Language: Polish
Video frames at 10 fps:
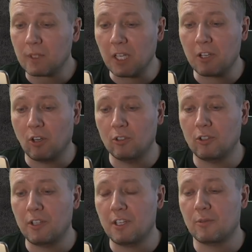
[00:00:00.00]
i
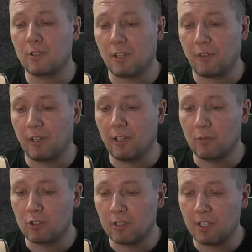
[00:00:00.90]
konto jest ustawione na
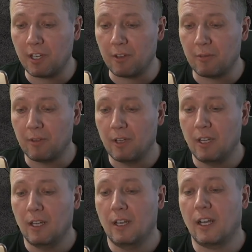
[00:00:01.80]
urządzeniu.
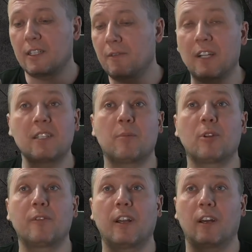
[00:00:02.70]
Aktywacja
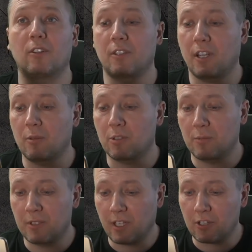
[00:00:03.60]
portfela, od tego
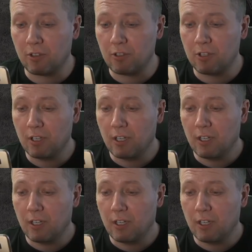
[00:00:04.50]
możemy zacząć.